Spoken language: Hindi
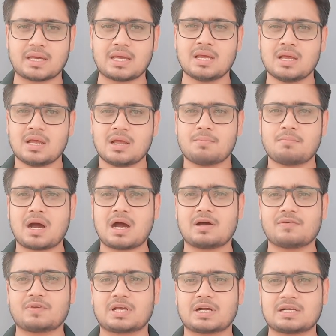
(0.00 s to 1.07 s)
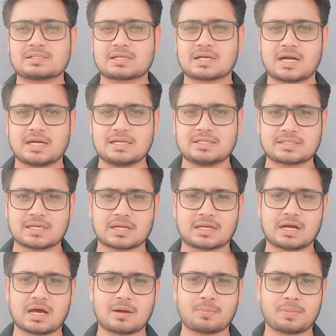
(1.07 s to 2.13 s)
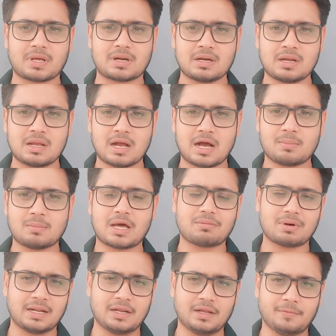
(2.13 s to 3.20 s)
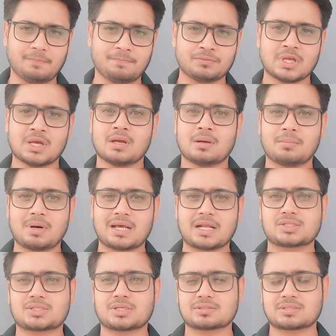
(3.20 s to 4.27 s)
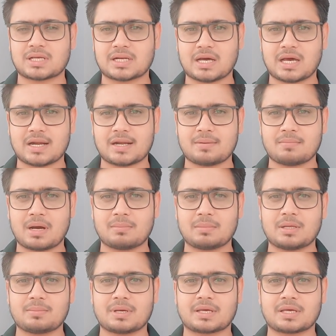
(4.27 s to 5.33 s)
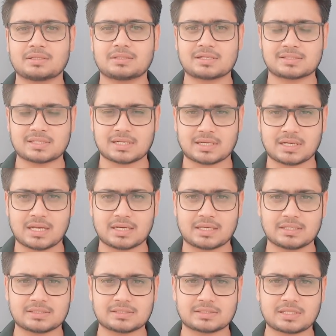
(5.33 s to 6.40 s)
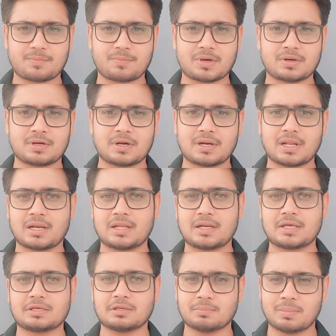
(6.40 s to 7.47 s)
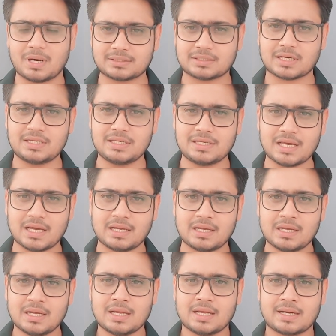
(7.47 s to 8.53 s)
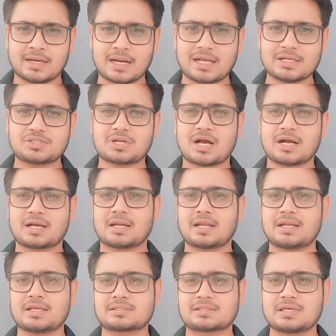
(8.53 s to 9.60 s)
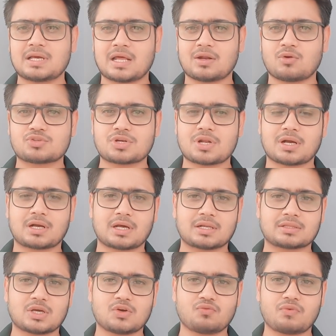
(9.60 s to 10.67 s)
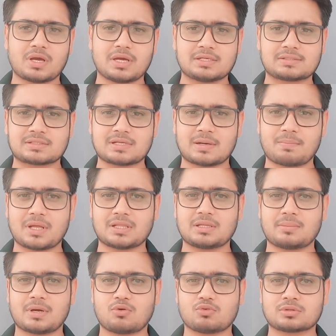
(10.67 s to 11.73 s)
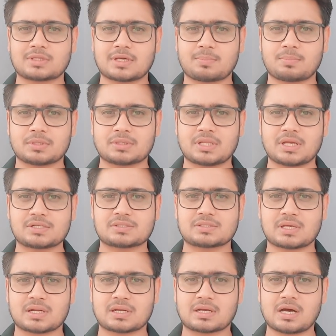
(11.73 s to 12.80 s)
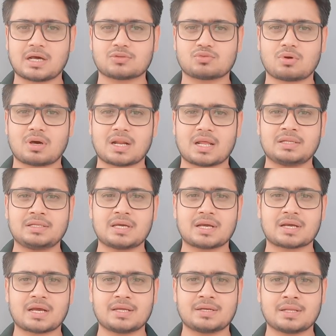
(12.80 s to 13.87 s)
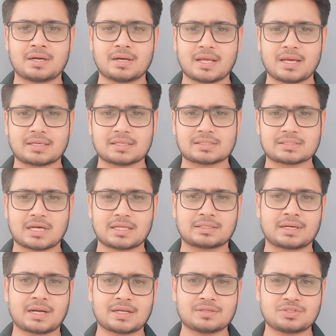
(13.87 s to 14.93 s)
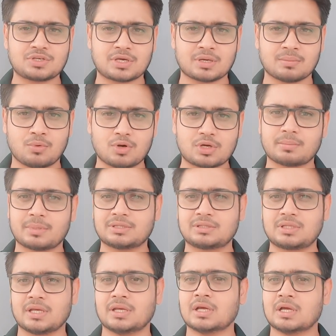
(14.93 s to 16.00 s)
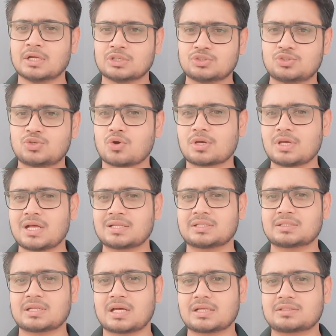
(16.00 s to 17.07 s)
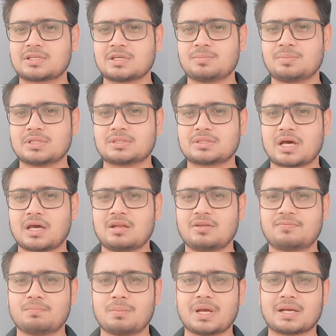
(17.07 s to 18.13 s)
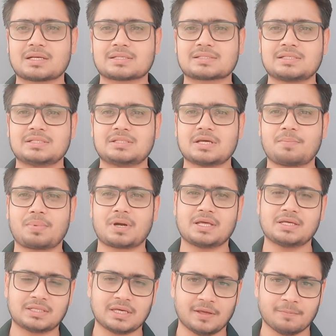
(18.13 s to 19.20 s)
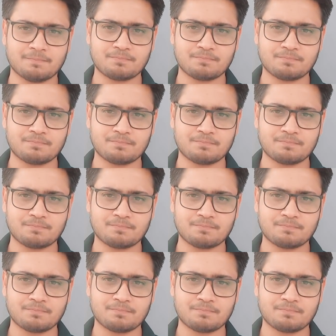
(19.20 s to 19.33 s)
के महाविकास आघाड़ी सरकार पर हमलावर हैं महाराष्ट्र सरकार ने मामले में केंद्र सरकार के स्तर पर निर्णय लेने की बात कही है राज ठाकरे ने इसकी आलोचना करते हुए इस संबंध में उत्तर प्रदेश सरकार द्वारा लिए गए निर्णय के साथ राज्य के मुख्यमंत्री योगी आदित्यनाथ की भी तारीफ में कसीदे पड़े थे